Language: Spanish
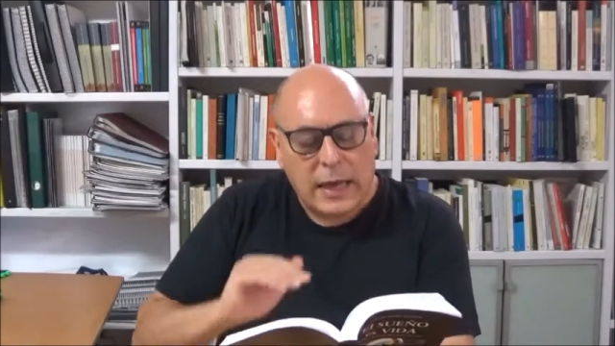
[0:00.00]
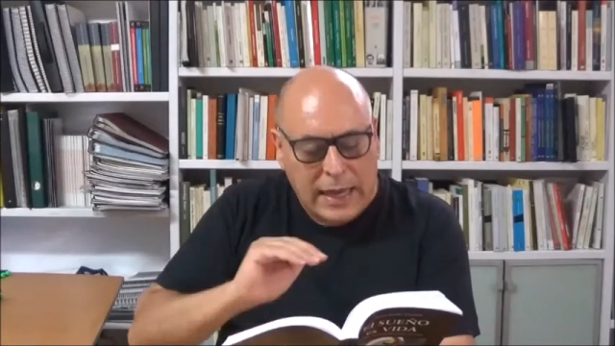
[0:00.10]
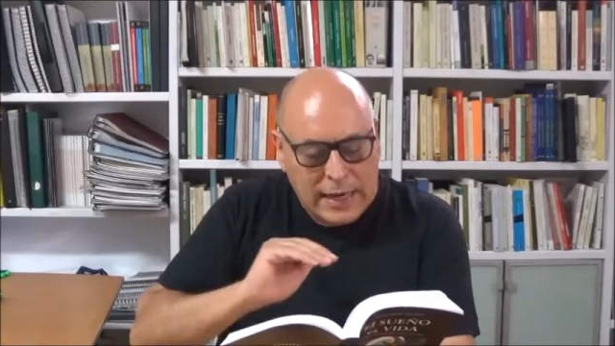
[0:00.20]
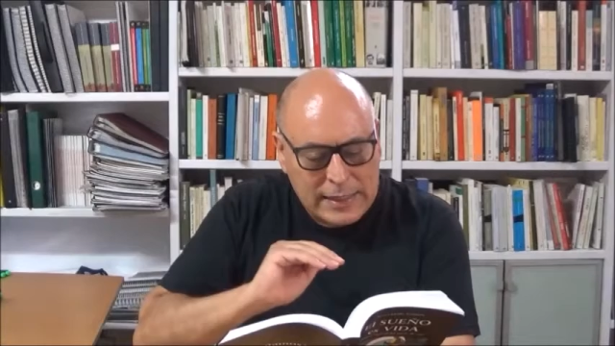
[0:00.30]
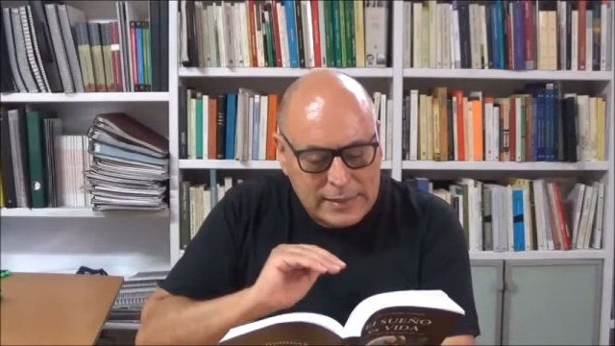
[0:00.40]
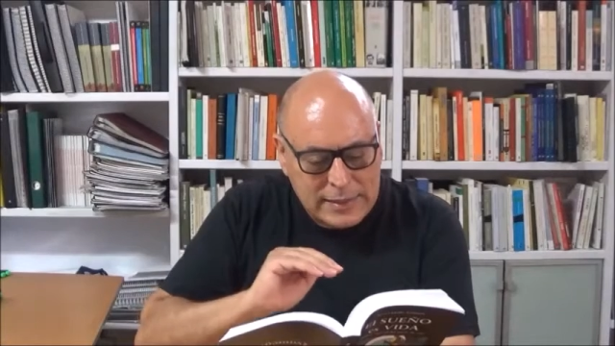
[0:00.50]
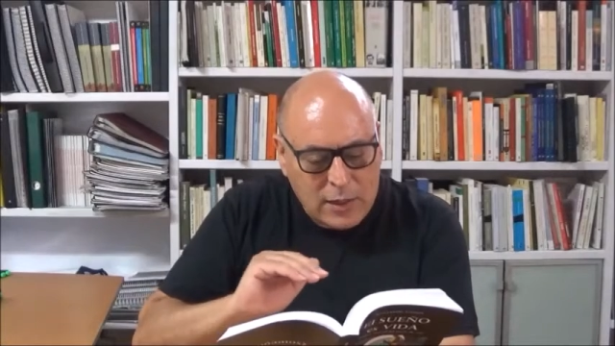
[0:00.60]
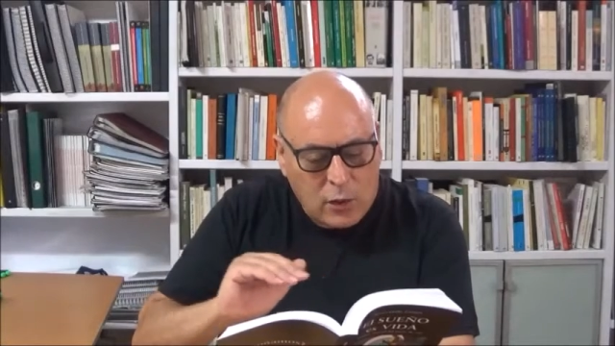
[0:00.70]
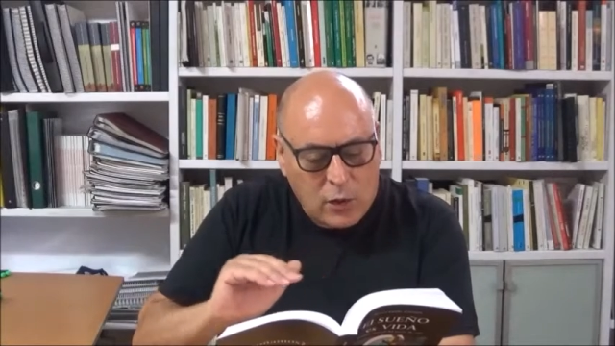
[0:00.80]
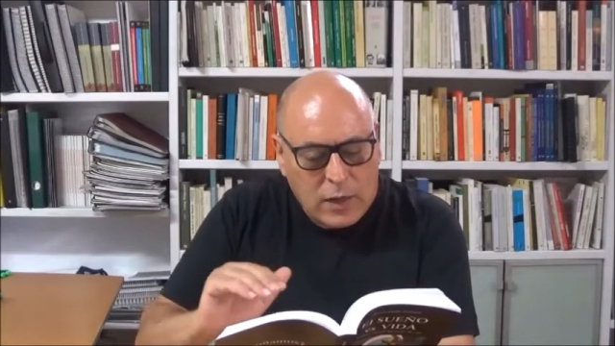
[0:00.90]
El
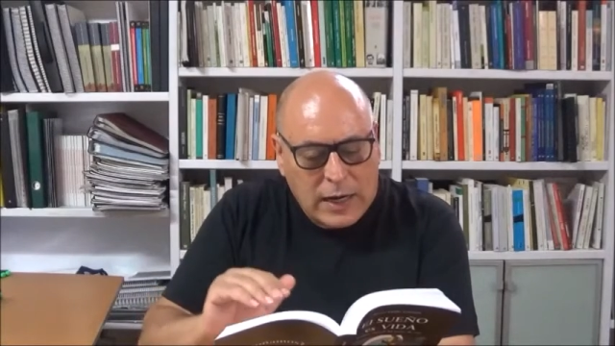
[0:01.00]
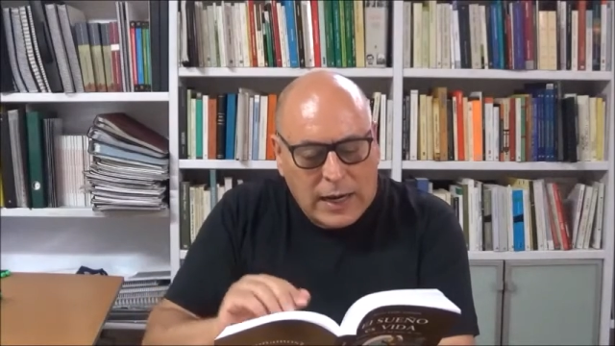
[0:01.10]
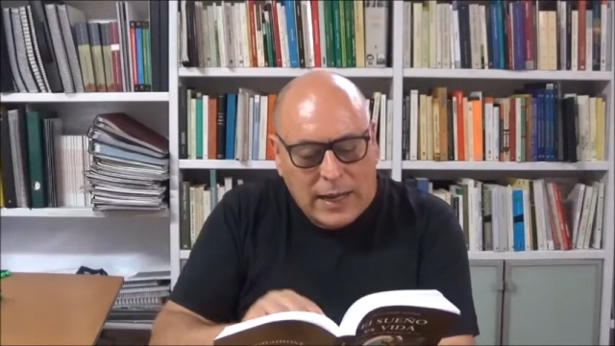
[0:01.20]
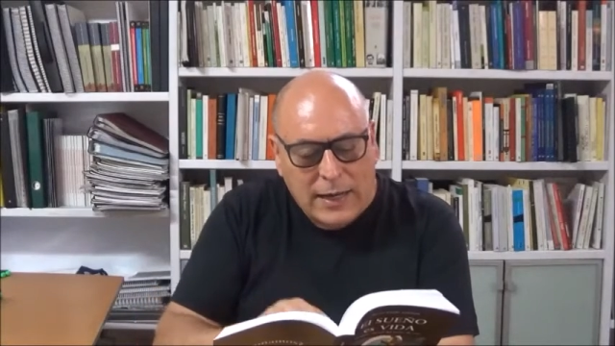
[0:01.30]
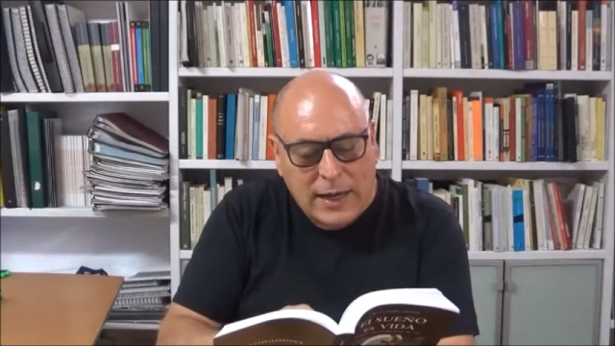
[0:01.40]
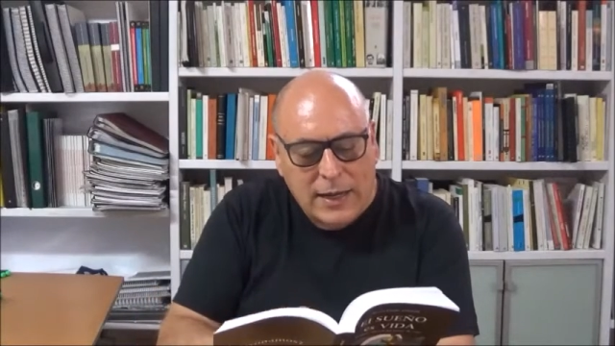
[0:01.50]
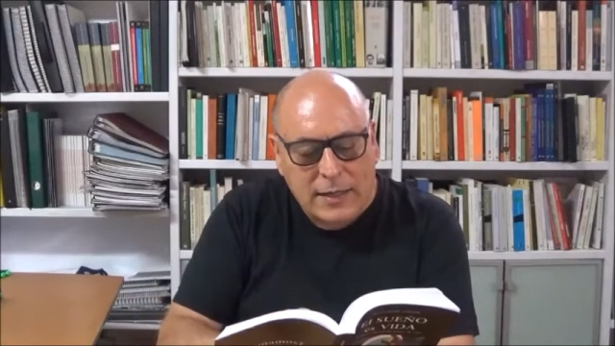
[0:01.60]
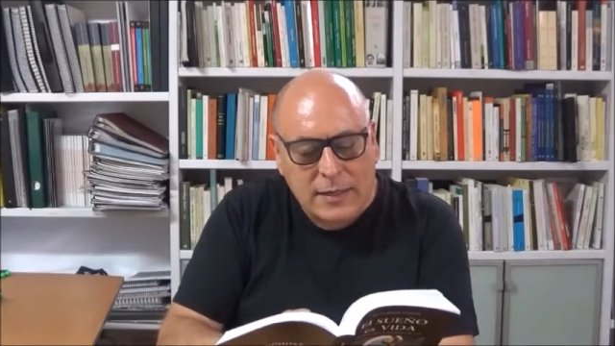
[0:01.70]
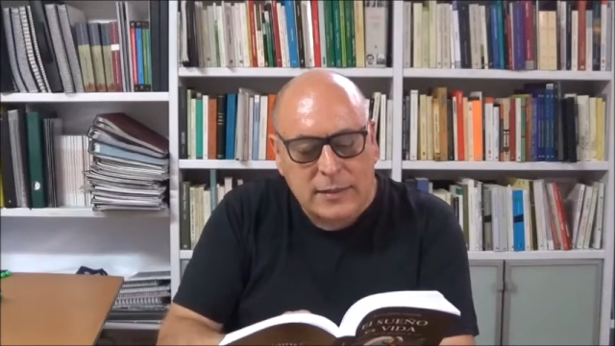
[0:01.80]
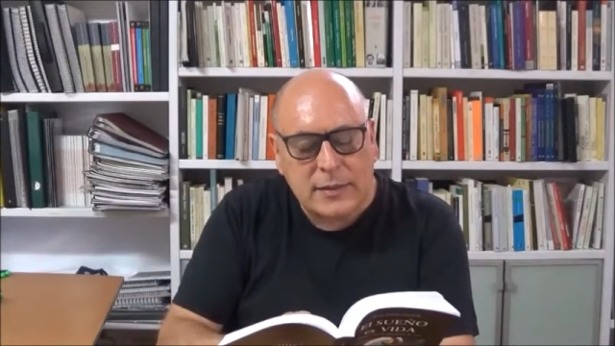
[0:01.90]
siglo de la larga
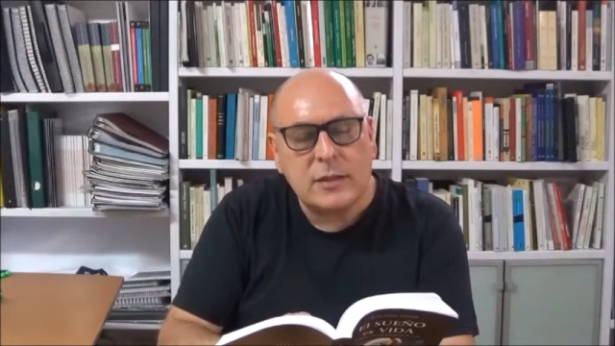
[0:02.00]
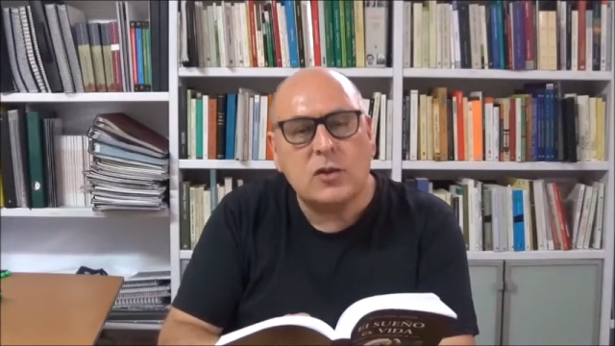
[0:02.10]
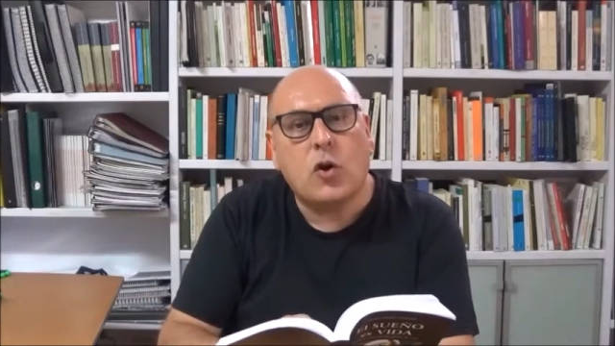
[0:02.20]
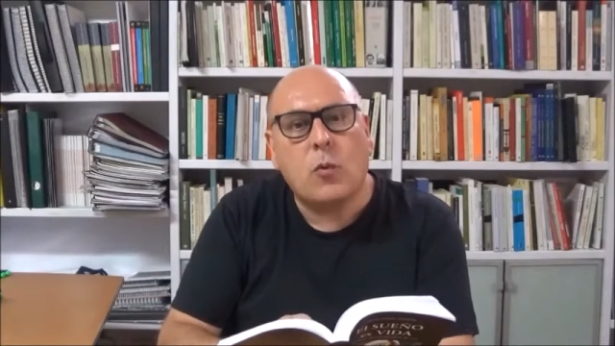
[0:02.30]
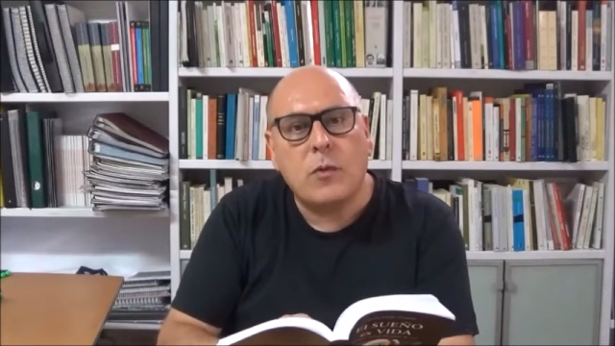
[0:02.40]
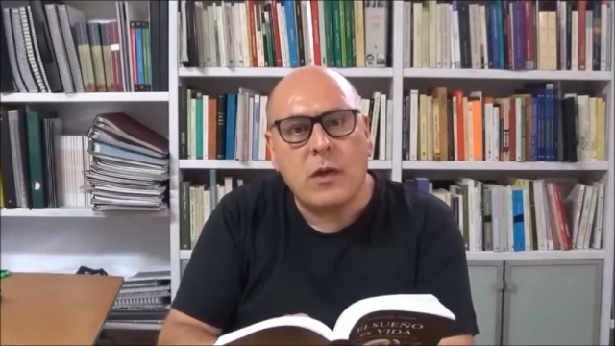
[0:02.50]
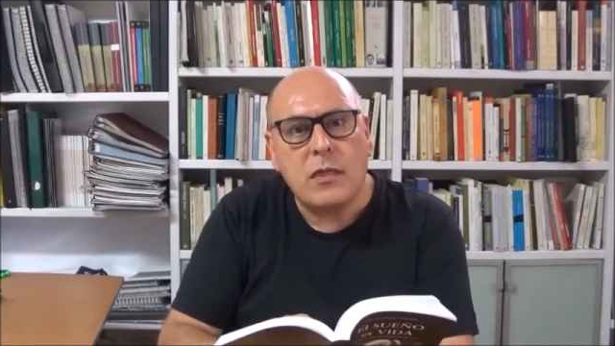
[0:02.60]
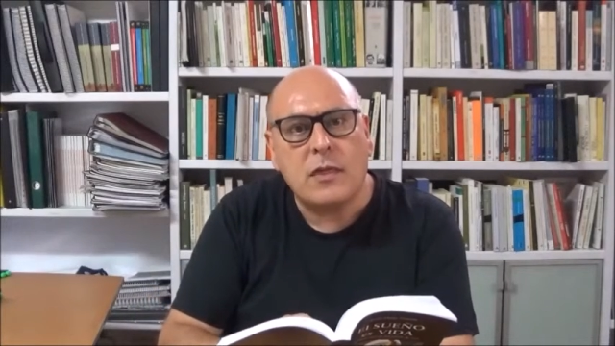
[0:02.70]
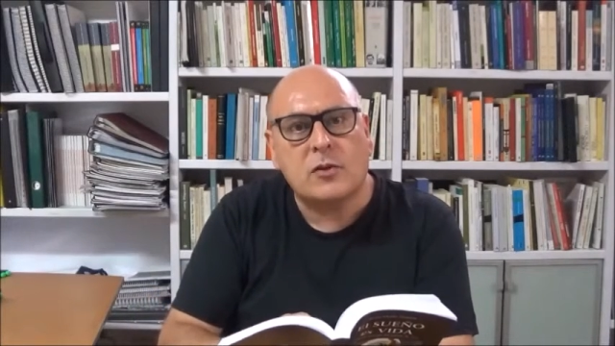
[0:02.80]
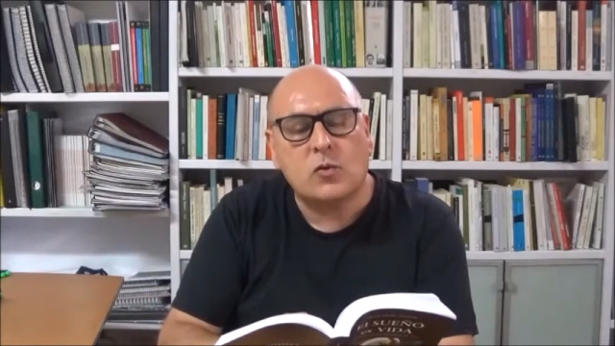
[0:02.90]
crisis
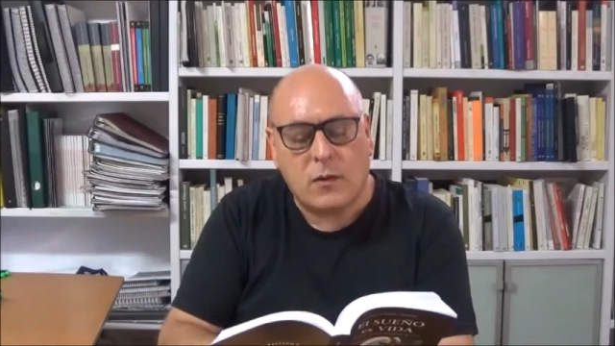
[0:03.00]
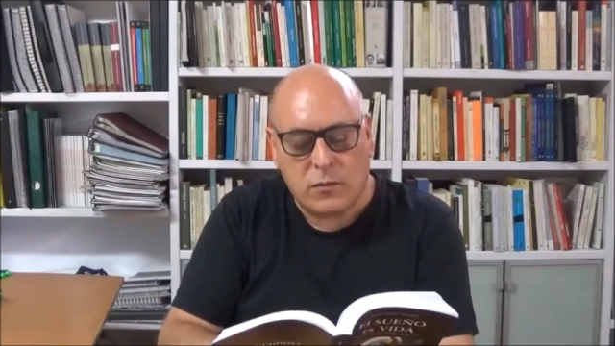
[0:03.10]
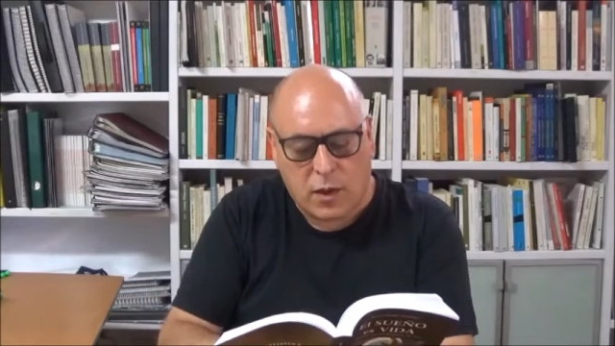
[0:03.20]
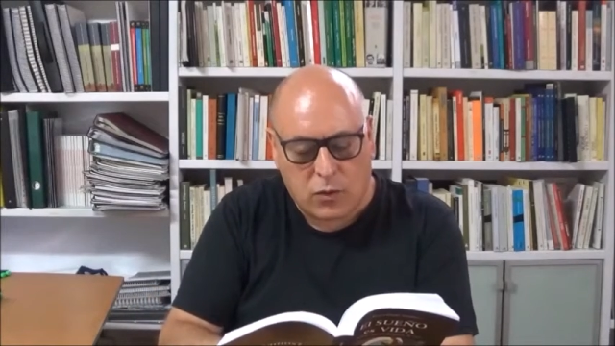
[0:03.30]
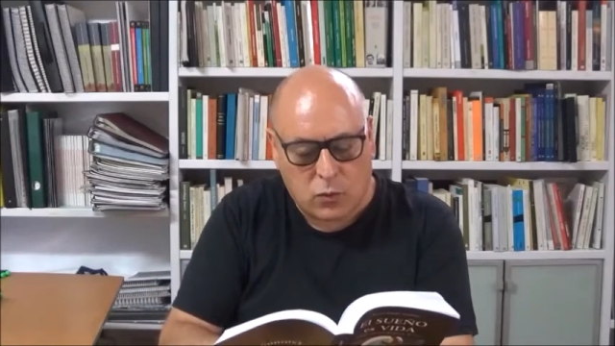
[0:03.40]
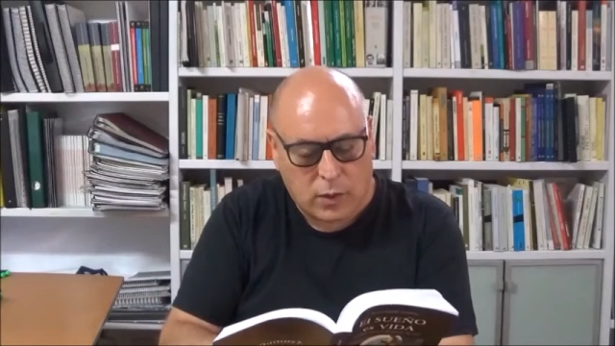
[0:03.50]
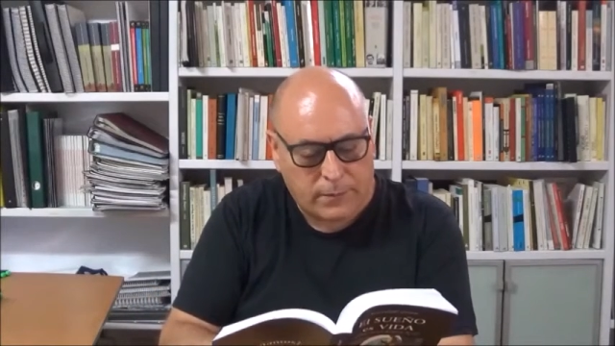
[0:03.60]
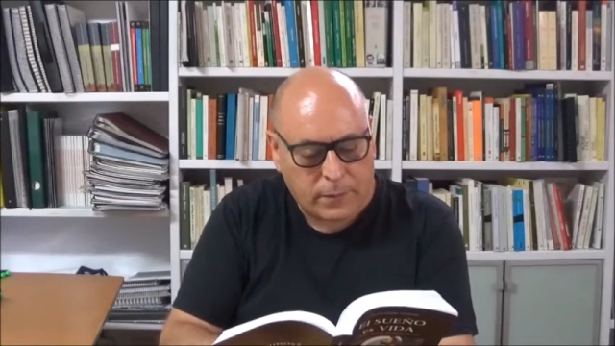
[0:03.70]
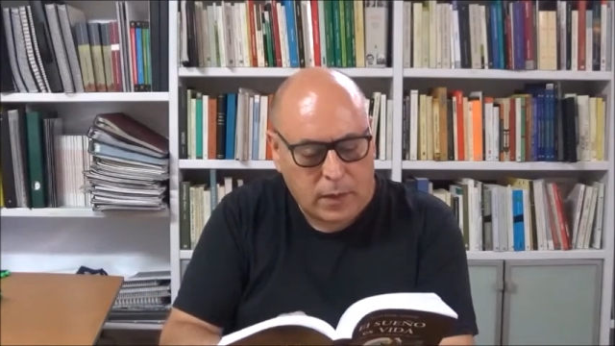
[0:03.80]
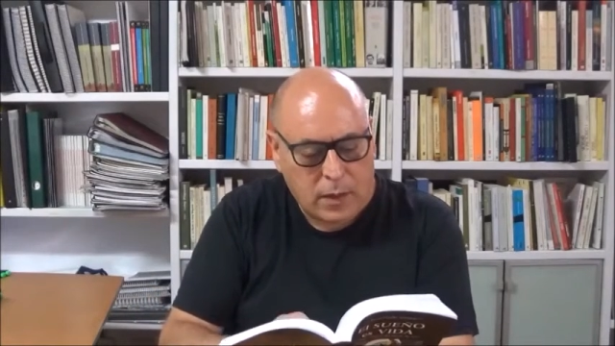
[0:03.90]
comienza su andadura.